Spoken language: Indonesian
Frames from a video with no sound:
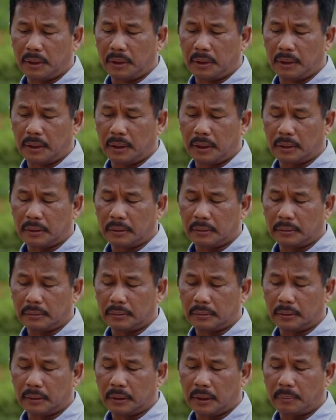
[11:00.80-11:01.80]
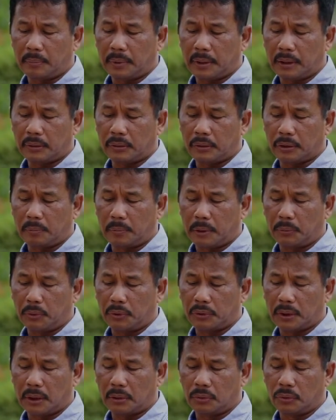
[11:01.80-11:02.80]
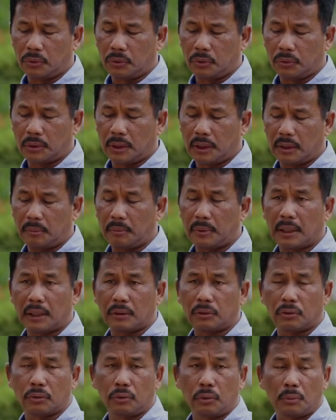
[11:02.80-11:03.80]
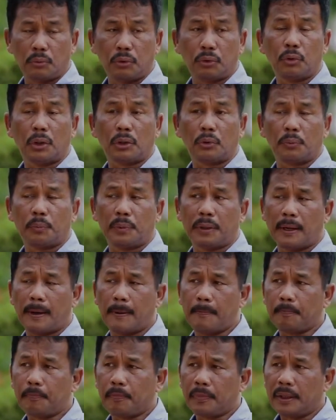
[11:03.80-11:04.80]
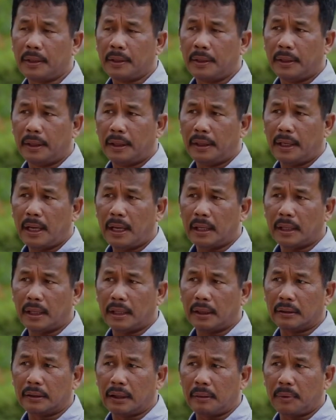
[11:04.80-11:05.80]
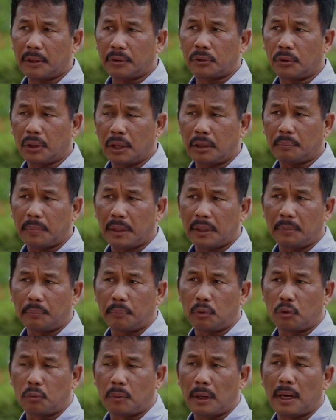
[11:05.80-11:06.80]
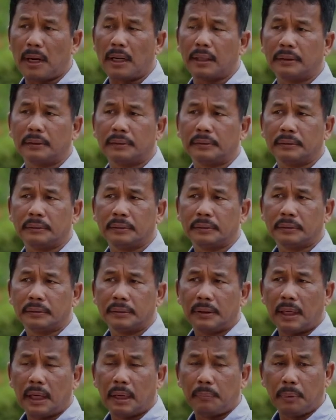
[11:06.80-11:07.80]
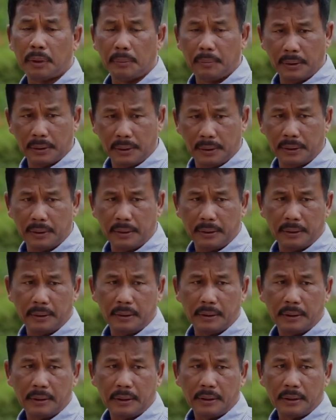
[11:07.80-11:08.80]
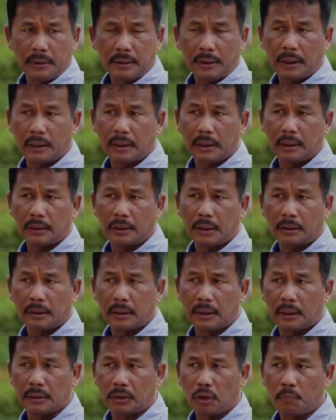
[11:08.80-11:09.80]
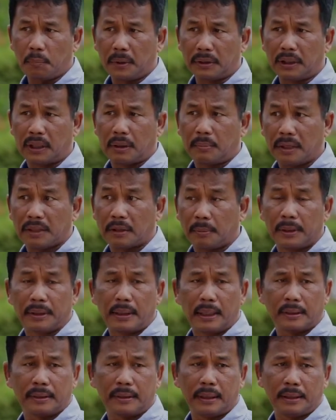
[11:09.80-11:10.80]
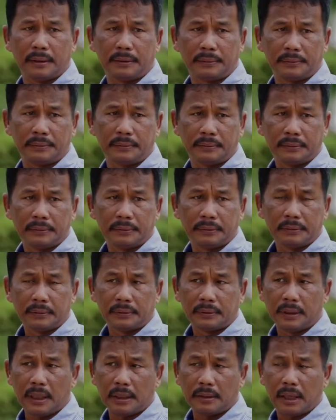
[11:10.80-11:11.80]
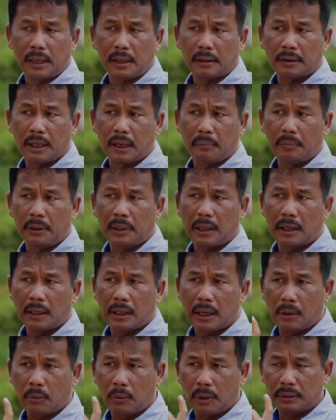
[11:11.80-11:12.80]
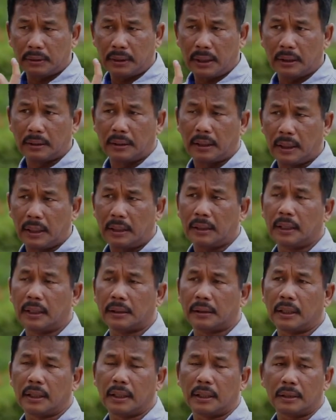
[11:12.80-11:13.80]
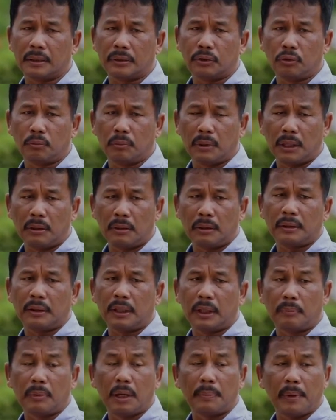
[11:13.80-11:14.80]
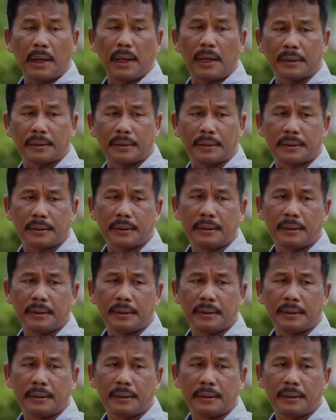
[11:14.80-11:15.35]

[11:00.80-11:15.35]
miliar 891 juta 522 rupiah. Ini anggaran kita masukkan pada perubahan APBD karena kita tidak tahu penerima sebenarnya data yang kita ambil awalnya adalah data jumlah dari BPS.